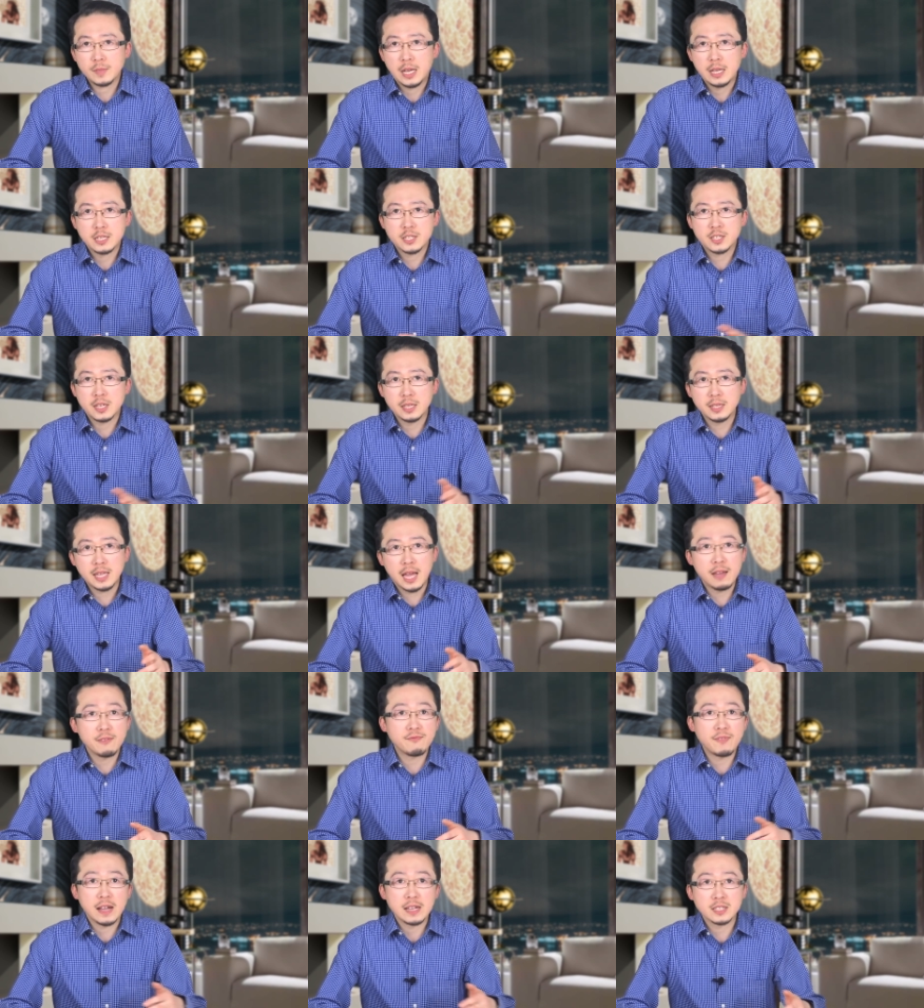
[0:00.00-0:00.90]
神态
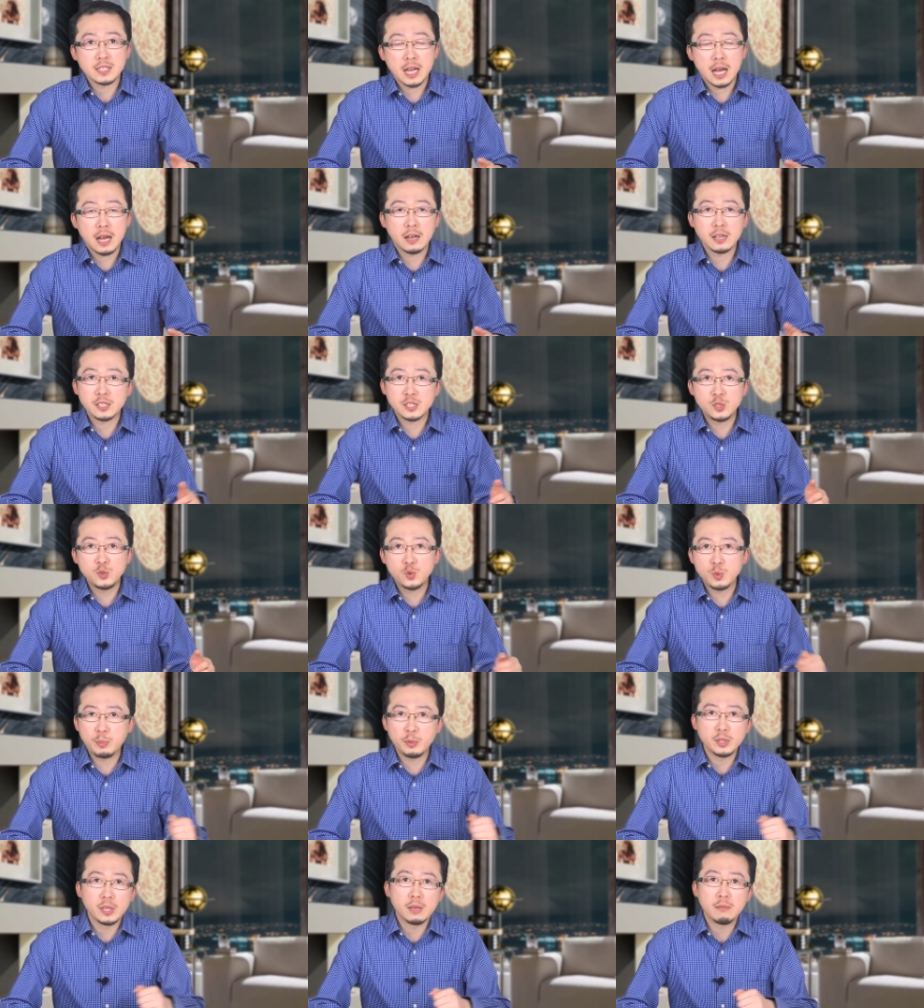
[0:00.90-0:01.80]
反常啊，心绪
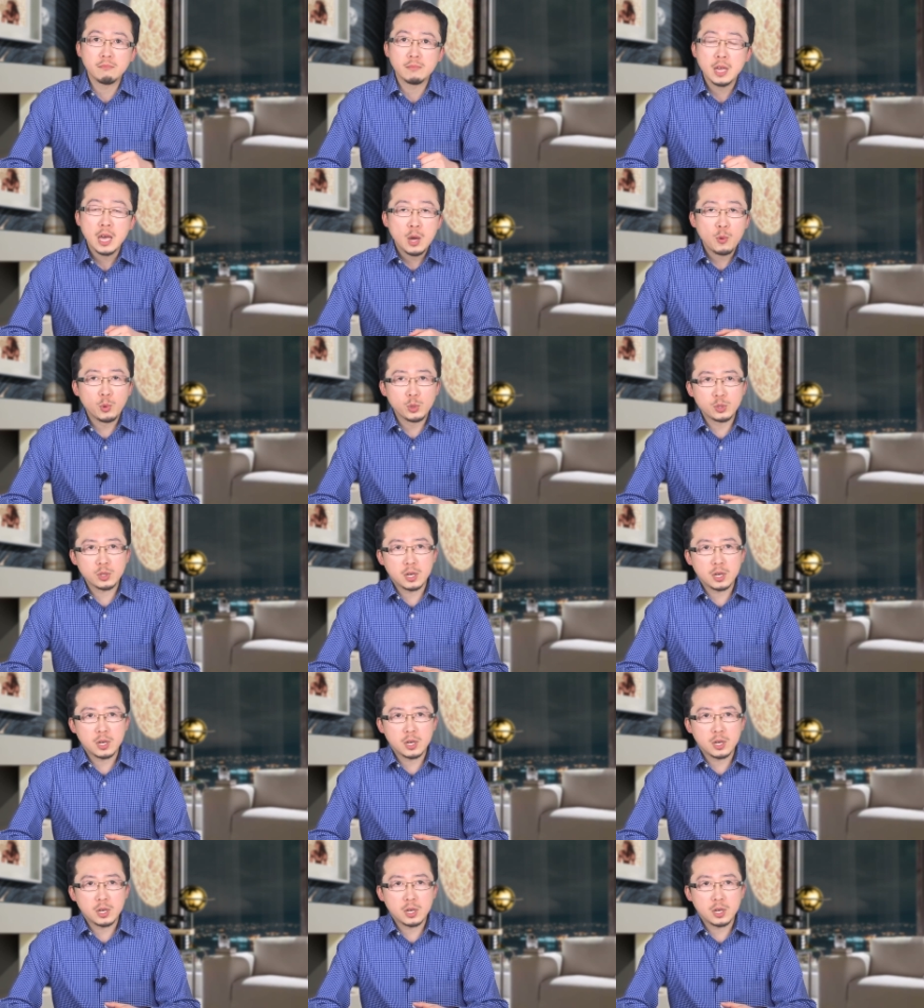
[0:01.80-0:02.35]
不宁，我就